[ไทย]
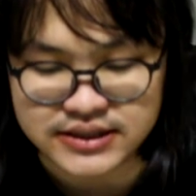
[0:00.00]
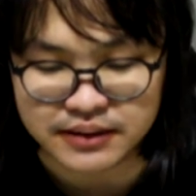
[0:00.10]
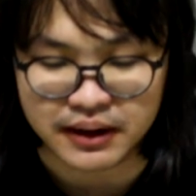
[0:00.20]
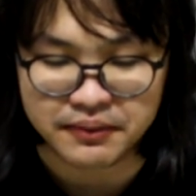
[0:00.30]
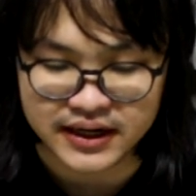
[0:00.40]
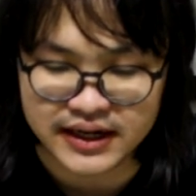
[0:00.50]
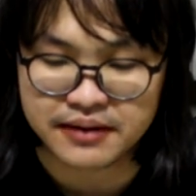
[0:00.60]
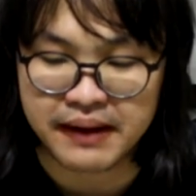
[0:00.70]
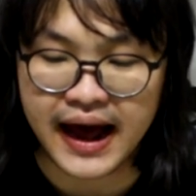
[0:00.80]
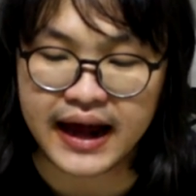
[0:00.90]
สำหรับอันนี้
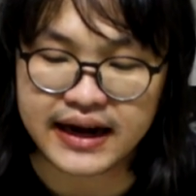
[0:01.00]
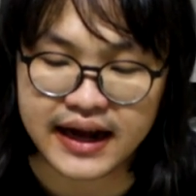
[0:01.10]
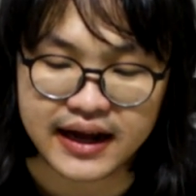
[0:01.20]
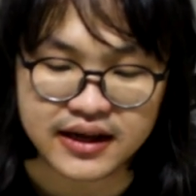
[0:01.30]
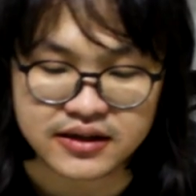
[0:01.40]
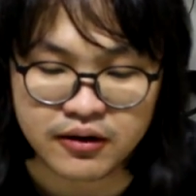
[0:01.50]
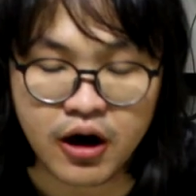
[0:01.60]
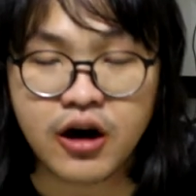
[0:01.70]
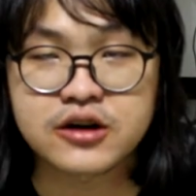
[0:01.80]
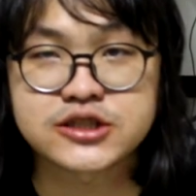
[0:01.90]
ผ่านฮะก็
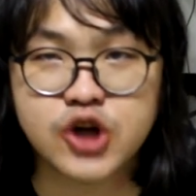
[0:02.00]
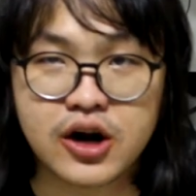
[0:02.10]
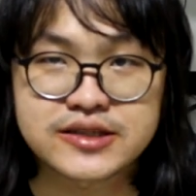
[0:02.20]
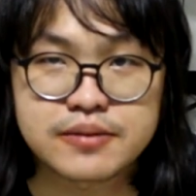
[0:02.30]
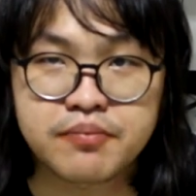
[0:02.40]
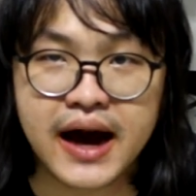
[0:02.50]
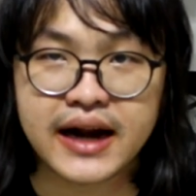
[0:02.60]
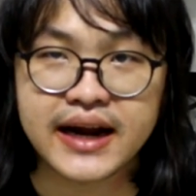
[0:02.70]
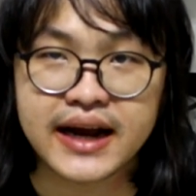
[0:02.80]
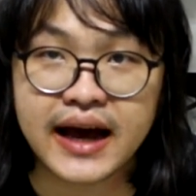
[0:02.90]
2 ละ 10 บาท
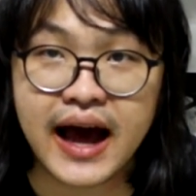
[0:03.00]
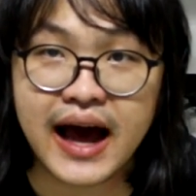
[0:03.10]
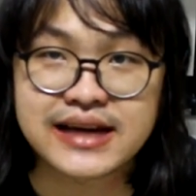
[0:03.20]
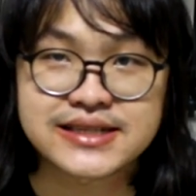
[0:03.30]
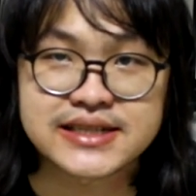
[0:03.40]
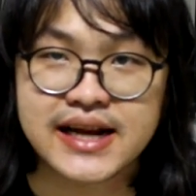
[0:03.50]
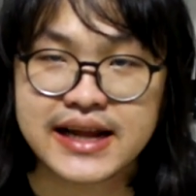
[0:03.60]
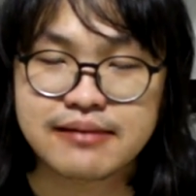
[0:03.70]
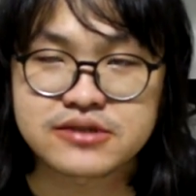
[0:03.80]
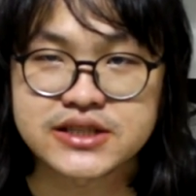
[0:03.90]
เองหาซื้อได้
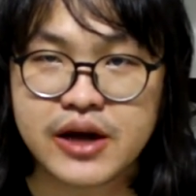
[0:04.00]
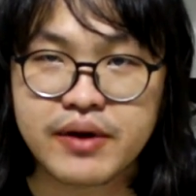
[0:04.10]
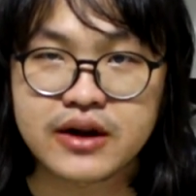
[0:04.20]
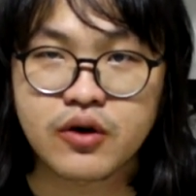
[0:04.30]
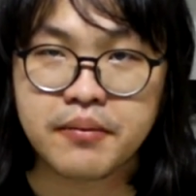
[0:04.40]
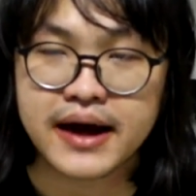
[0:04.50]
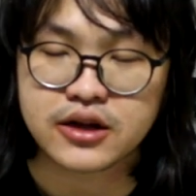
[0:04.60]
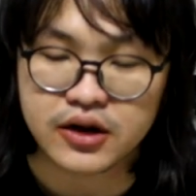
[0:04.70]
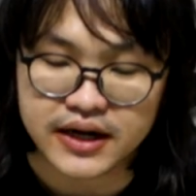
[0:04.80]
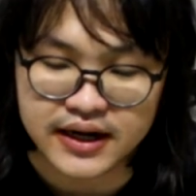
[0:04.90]
ตามเซเว่นทั่วไป
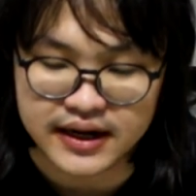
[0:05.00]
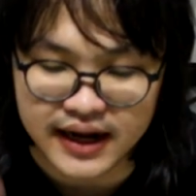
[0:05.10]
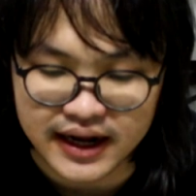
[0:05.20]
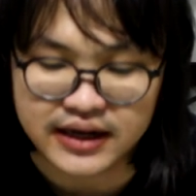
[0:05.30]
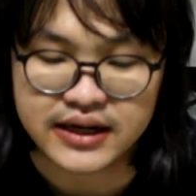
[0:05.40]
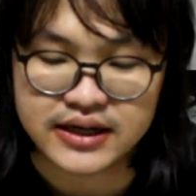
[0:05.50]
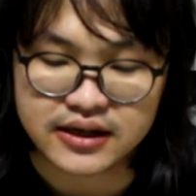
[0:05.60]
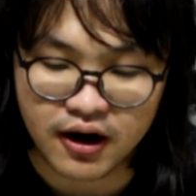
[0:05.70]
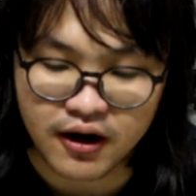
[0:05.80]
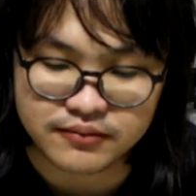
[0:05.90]
ตอนนี้นะฮะ
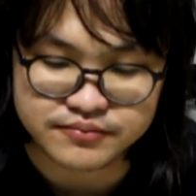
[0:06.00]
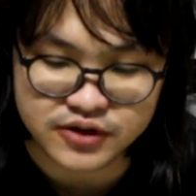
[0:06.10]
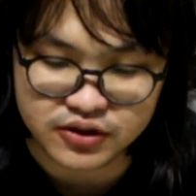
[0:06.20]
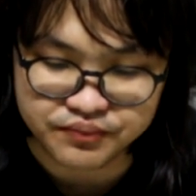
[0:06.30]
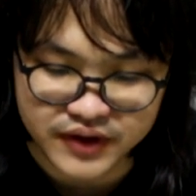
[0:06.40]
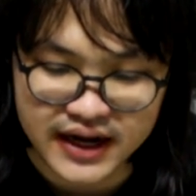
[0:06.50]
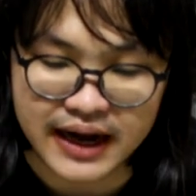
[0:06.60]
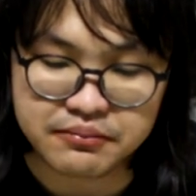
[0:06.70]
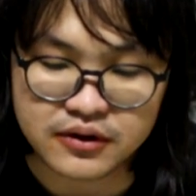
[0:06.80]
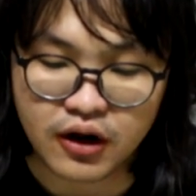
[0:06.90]
ก็แนะ
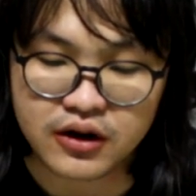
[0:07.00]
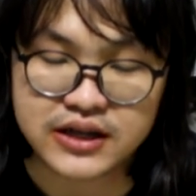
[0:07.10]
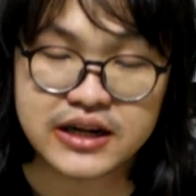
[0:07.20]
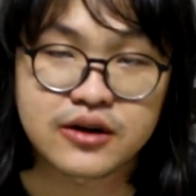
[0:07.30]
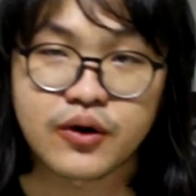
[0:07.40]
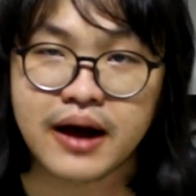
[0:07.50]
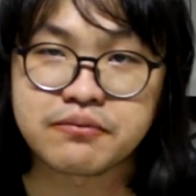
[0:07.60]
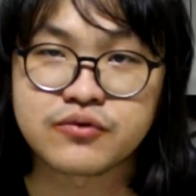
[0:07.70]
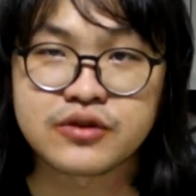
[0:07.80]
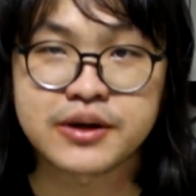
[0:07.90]
นำลองกินดูครับ
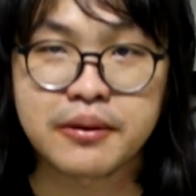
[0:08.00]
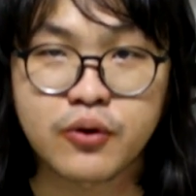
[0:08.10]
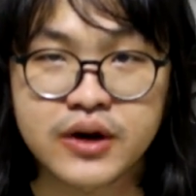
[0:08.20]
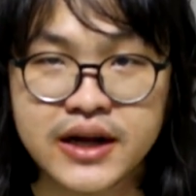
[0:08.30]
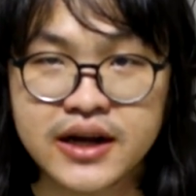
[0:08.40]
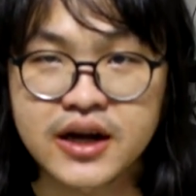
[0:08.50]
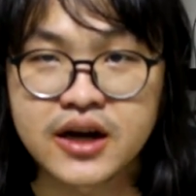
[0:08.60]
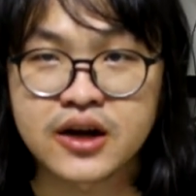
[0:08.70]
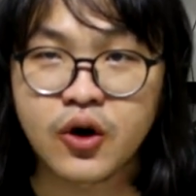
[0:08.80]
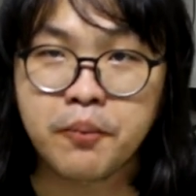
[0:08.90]
สำหรับคนที่
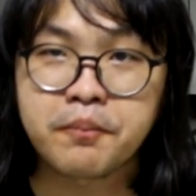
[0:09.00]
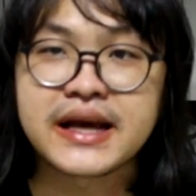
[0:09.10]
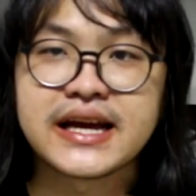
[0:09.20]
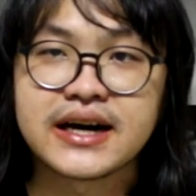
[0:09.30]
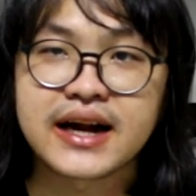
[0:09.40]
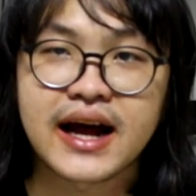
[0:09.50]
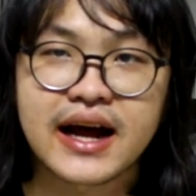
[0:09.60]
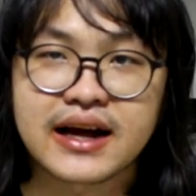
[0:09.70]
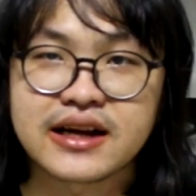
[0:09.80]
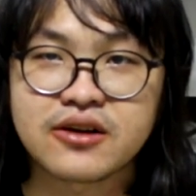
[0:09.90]
งบไม่เยอะนะฮะ
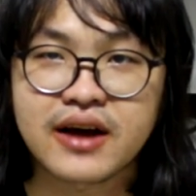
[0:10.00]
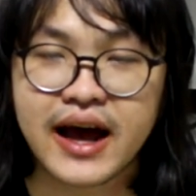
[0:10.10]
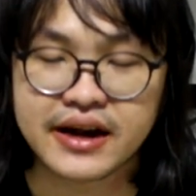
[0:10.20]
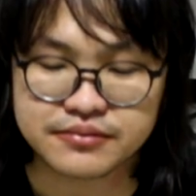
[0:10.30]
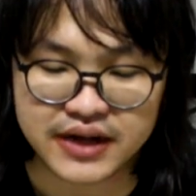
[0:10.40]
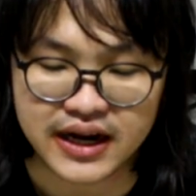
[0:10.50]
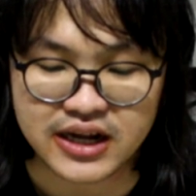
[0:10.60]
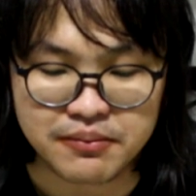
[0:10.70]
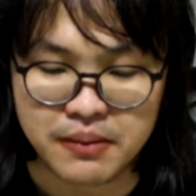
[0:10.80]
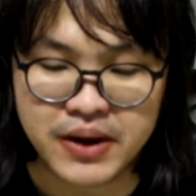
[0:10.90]
อะไรต้องการอะไร
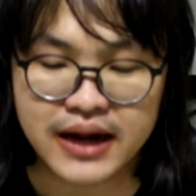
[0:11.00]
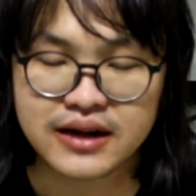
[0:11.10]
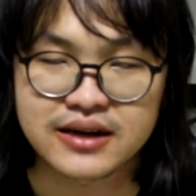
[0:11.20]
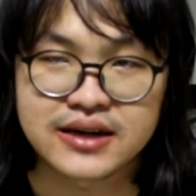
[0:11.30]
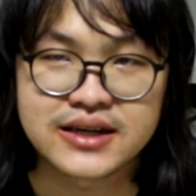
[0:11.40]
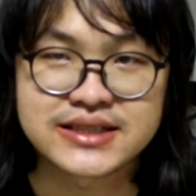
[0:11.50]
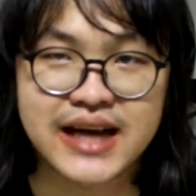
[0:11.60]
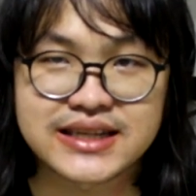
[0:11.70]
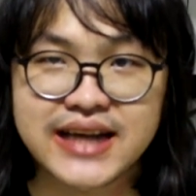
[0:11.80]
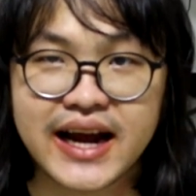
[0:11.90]
ที่มันเผ็ดสะ
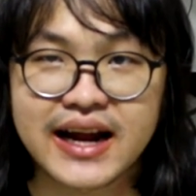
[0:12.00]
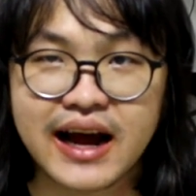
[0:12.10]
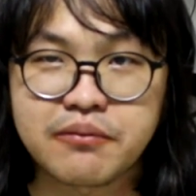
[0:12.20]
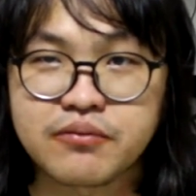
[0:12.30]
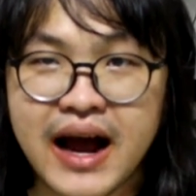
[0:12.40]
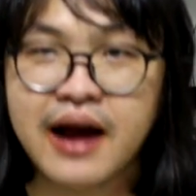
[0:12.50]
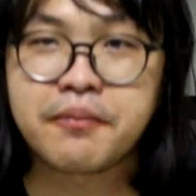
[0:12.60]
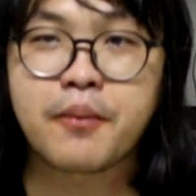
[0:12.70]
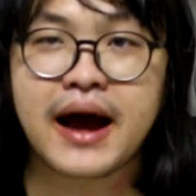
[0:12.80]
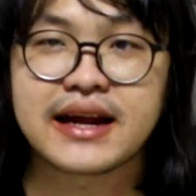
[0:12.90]
ใจนะครับอ่ะ
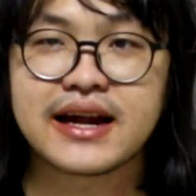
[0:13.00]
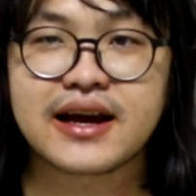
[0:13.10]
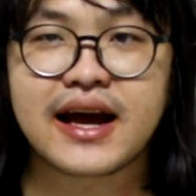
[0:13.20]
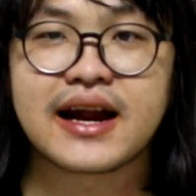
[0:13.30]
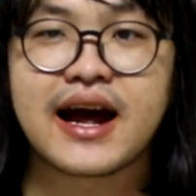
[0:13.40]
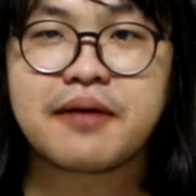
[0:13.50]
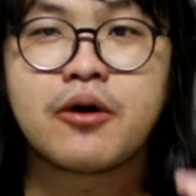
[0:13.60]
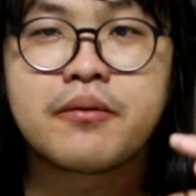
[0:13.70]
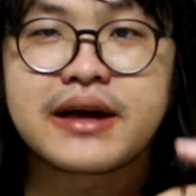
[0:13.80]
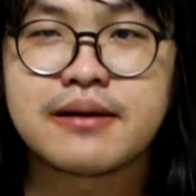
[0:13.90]
ประมาณนี้แล้วกันฮะพบ
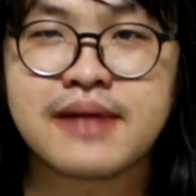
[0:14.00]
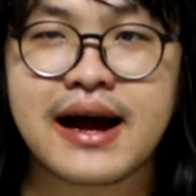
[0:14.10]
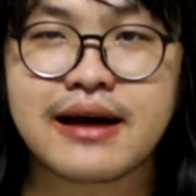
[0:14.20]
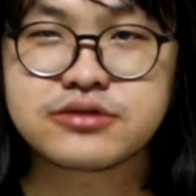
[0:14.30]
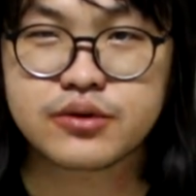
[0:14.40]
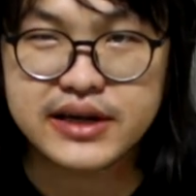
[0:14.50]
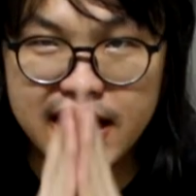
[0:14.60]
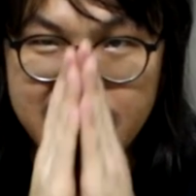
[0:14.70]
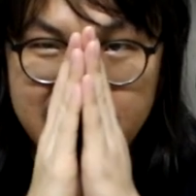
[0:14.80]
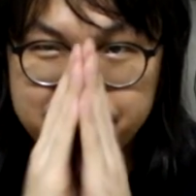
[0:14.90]
กันใหม่คลิปหน้าครับสวัสดีค
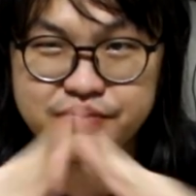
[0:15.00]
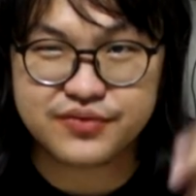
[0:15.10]
รับ